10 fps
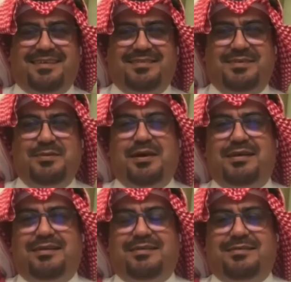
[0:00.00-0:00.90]

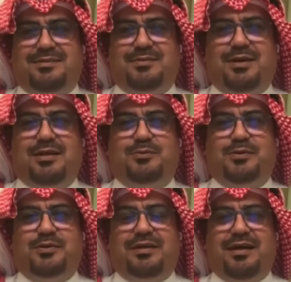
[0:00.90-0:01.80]
سؤال سؤال
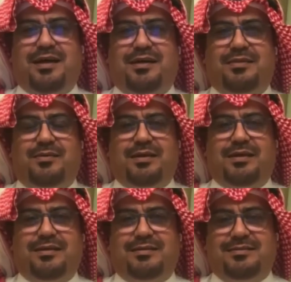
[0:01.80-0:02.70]
طرح لا اكثر ولا
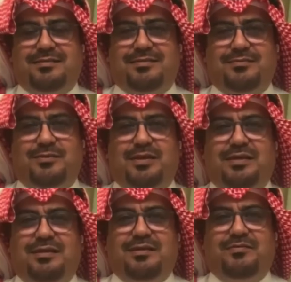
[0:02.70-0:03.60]
اقل
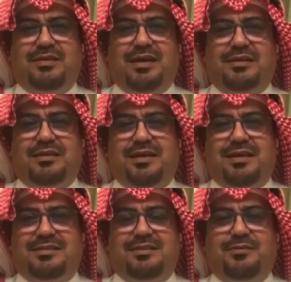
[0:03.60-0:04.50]
وفيها
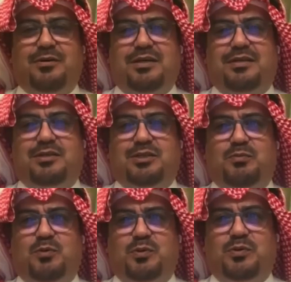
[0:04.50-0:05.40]
قياس لوعي
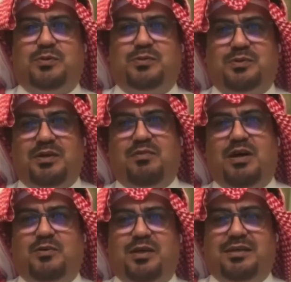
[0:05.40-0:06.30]
الجمهور
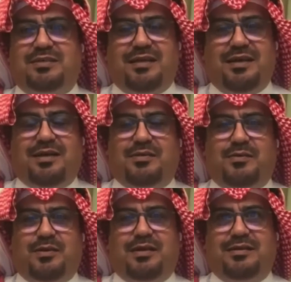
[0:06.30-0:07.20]
وتفاعلاته لا اكثر
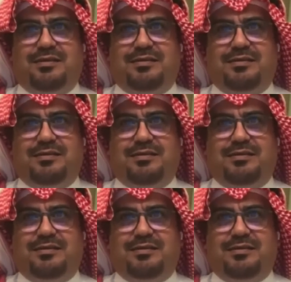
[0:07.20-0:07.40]
ولا اقل